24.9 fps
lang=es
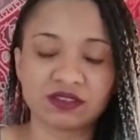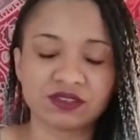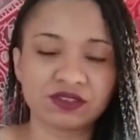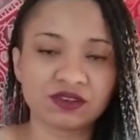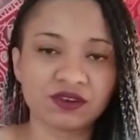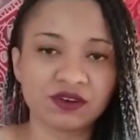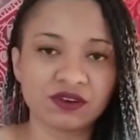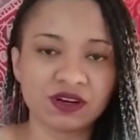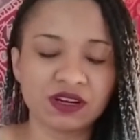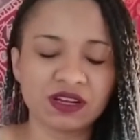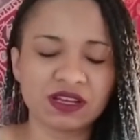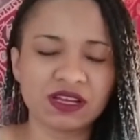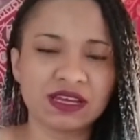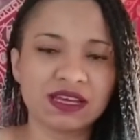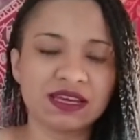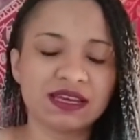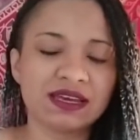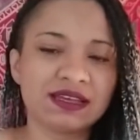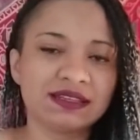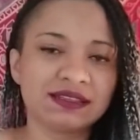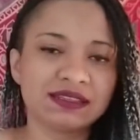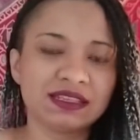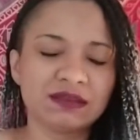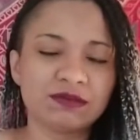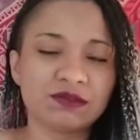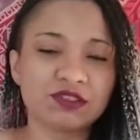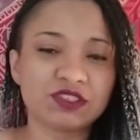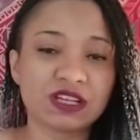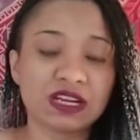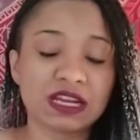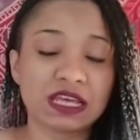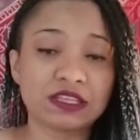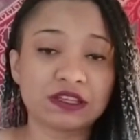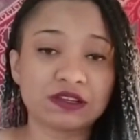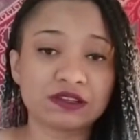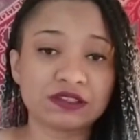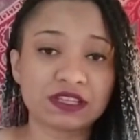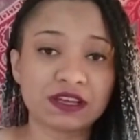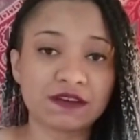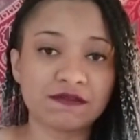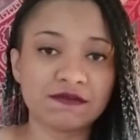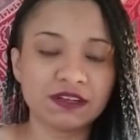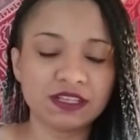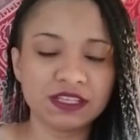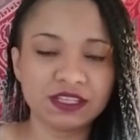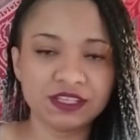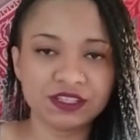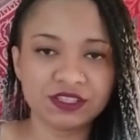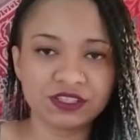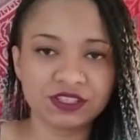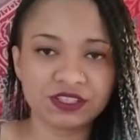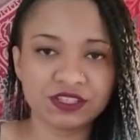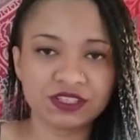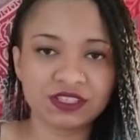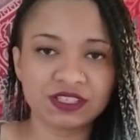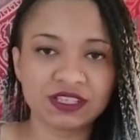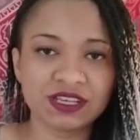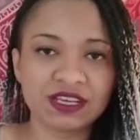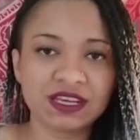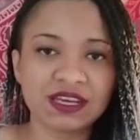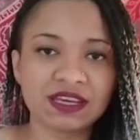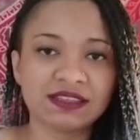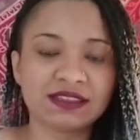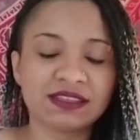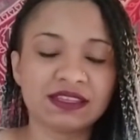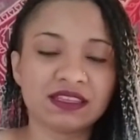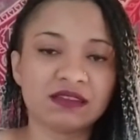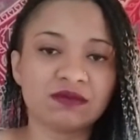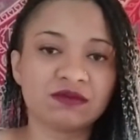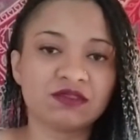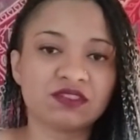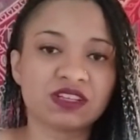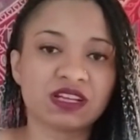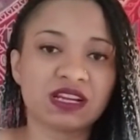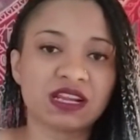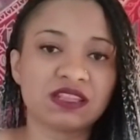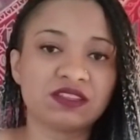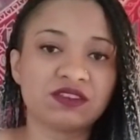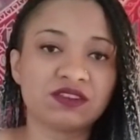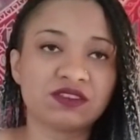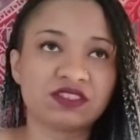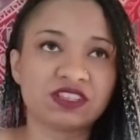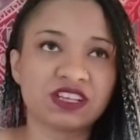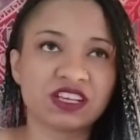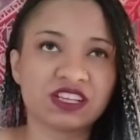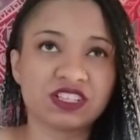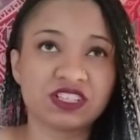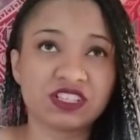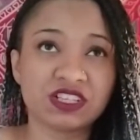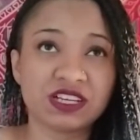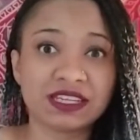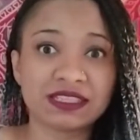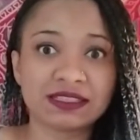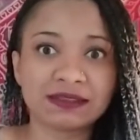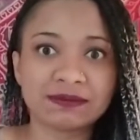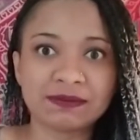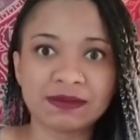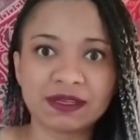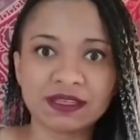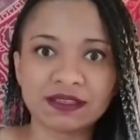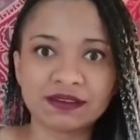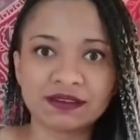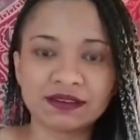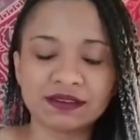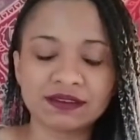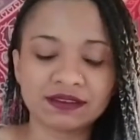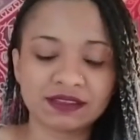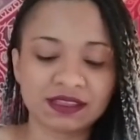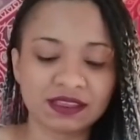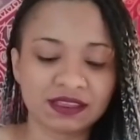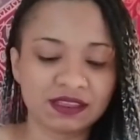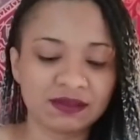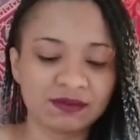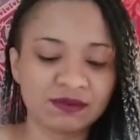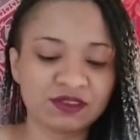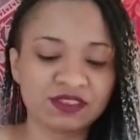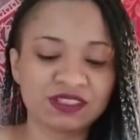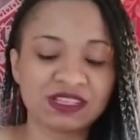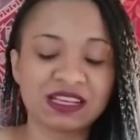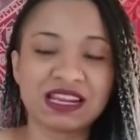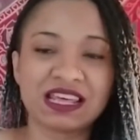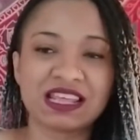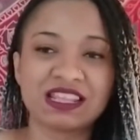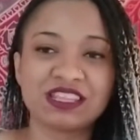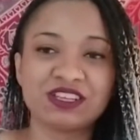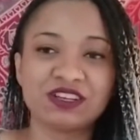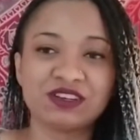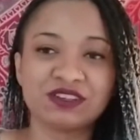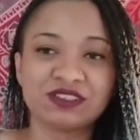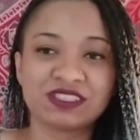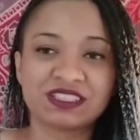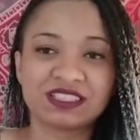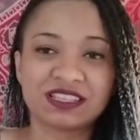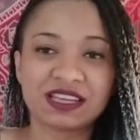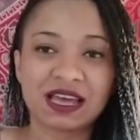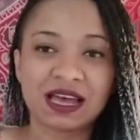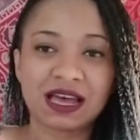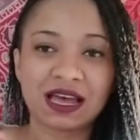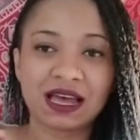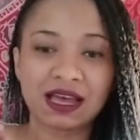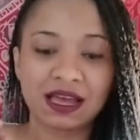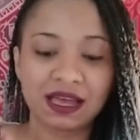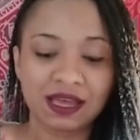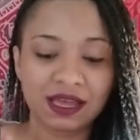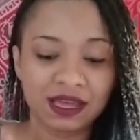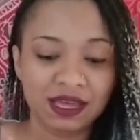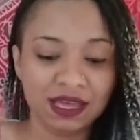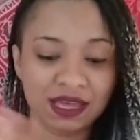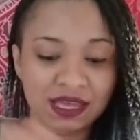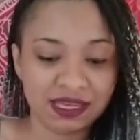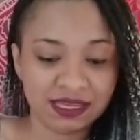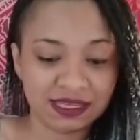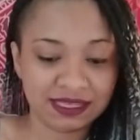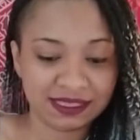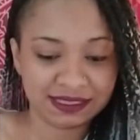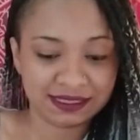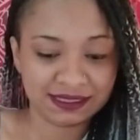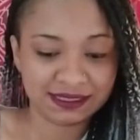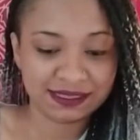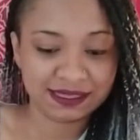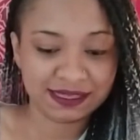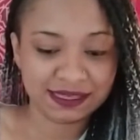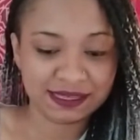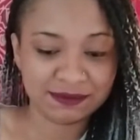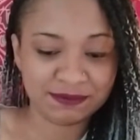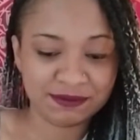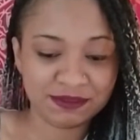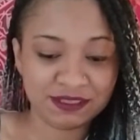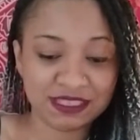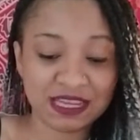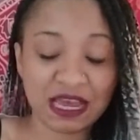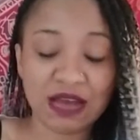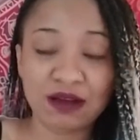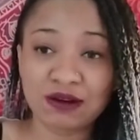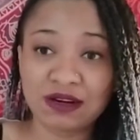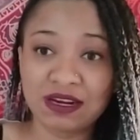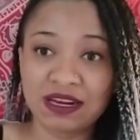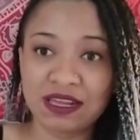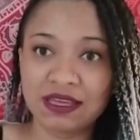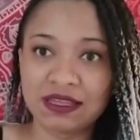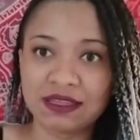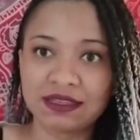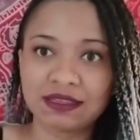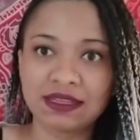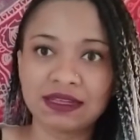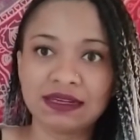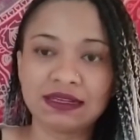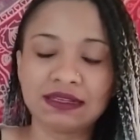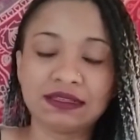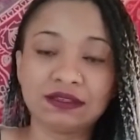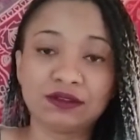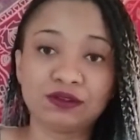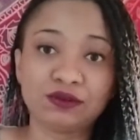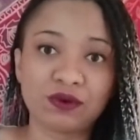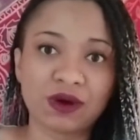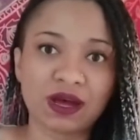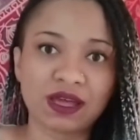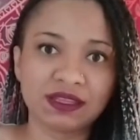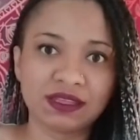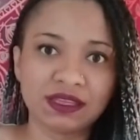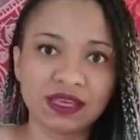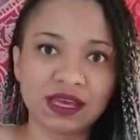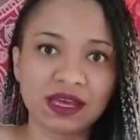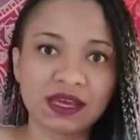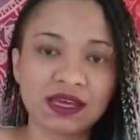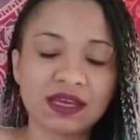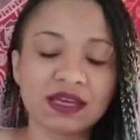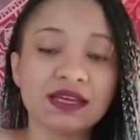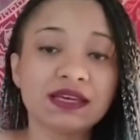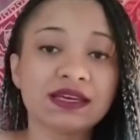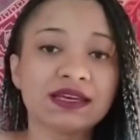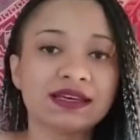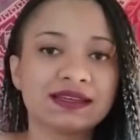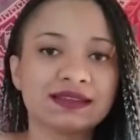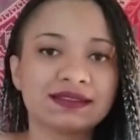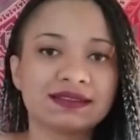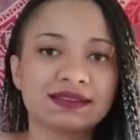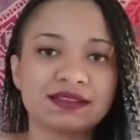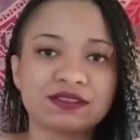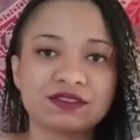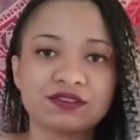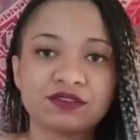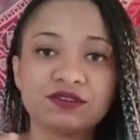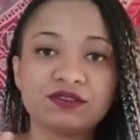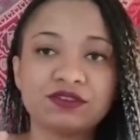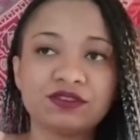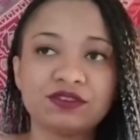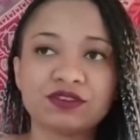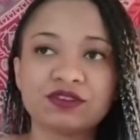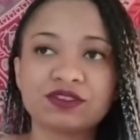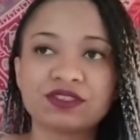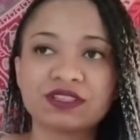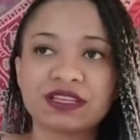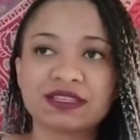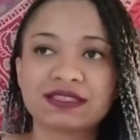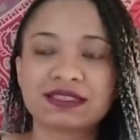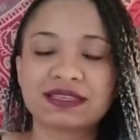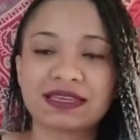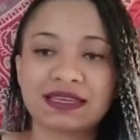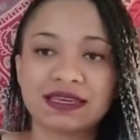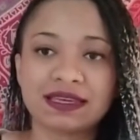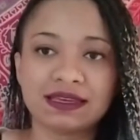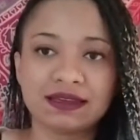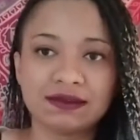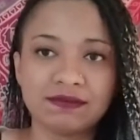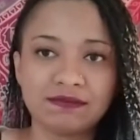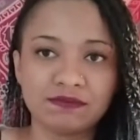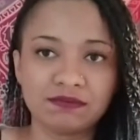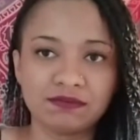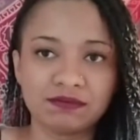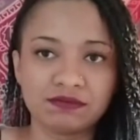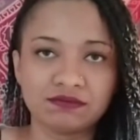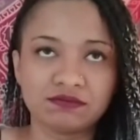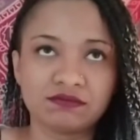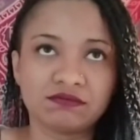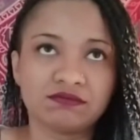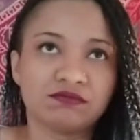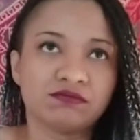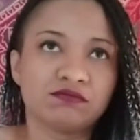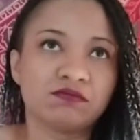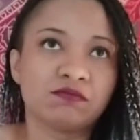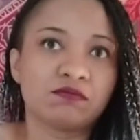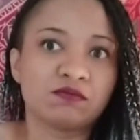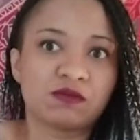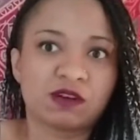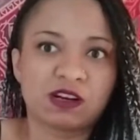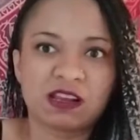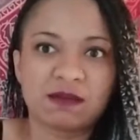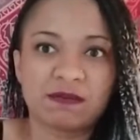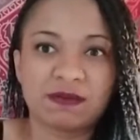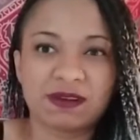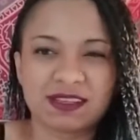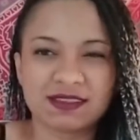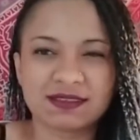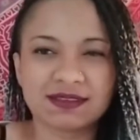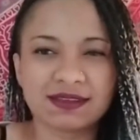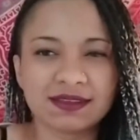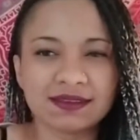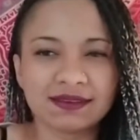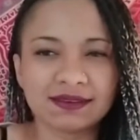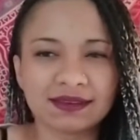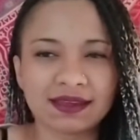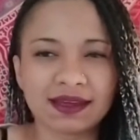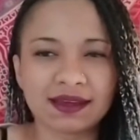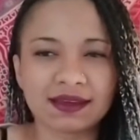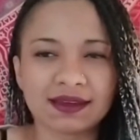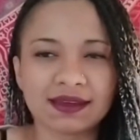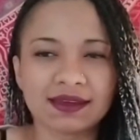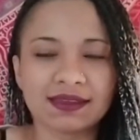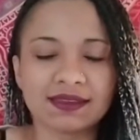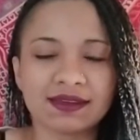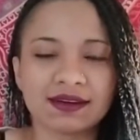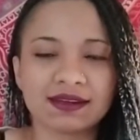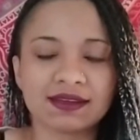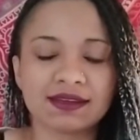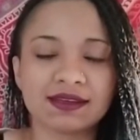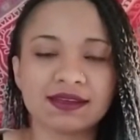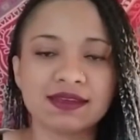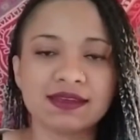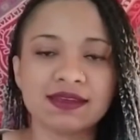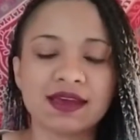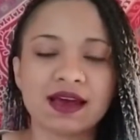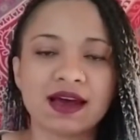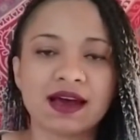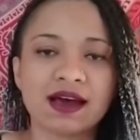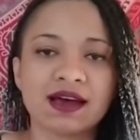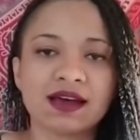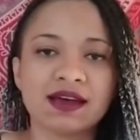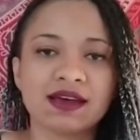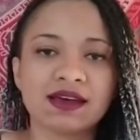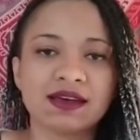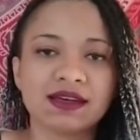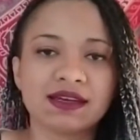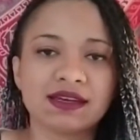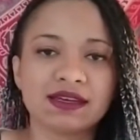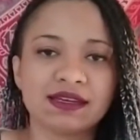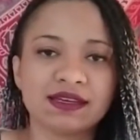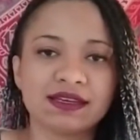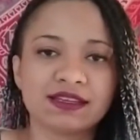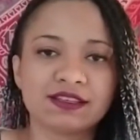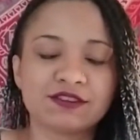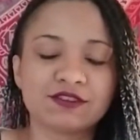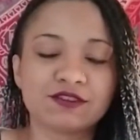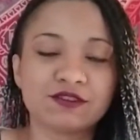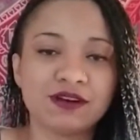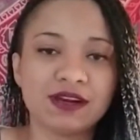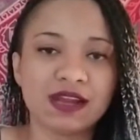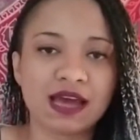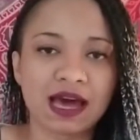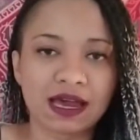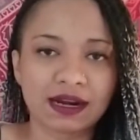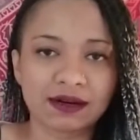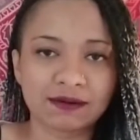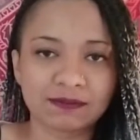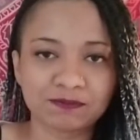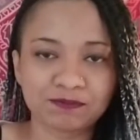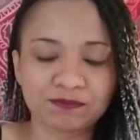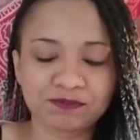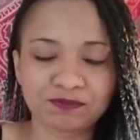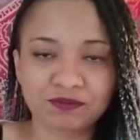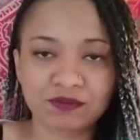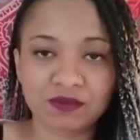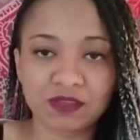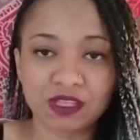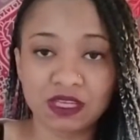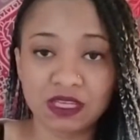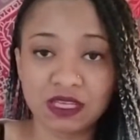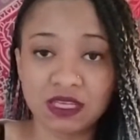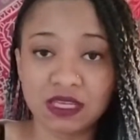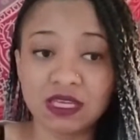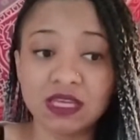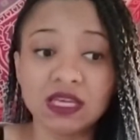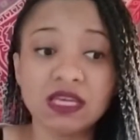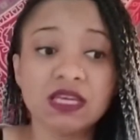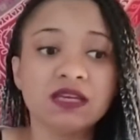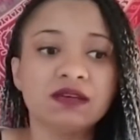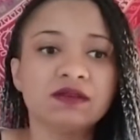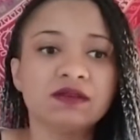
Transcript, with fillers: sol. Tenemos a la diosa Brigid, tenemos a la diosa Shetmen, tenemos a la diosa eh, Saule de Lituania. Estas son diosas que mm, representan energía eh, solar y